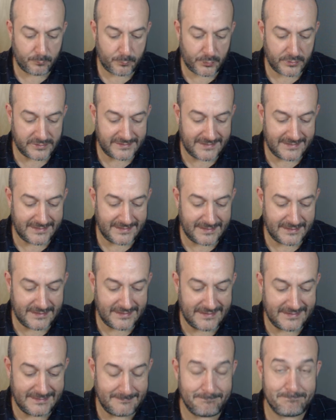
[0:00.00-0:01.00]
pues
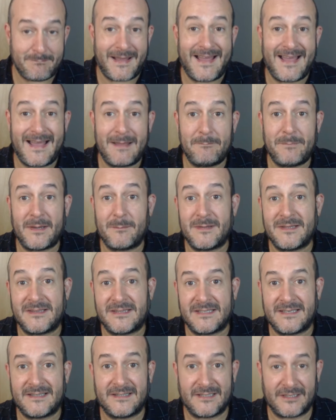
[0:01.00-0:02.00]
que va a
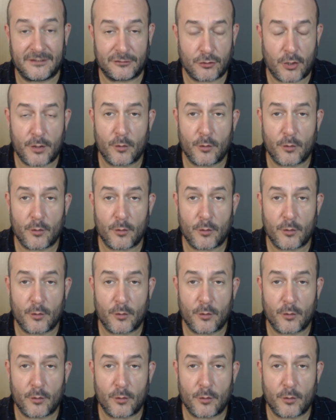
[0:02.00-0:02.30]
permitir al director